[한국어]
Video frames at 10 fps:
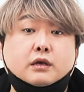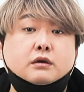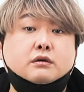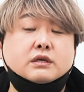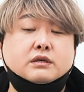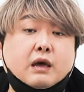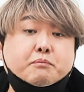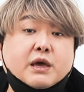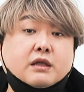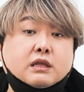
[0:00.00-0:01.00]
근데 이렇게
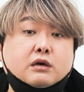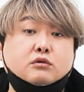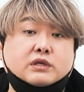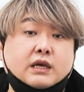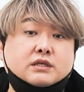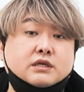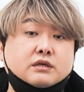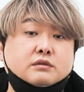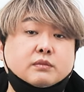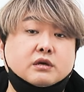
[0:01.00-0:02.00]
해피엔딩으로 잘
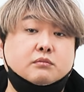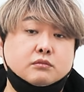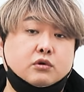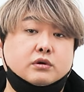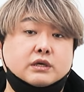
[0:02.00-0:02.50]
지냈으면 뭐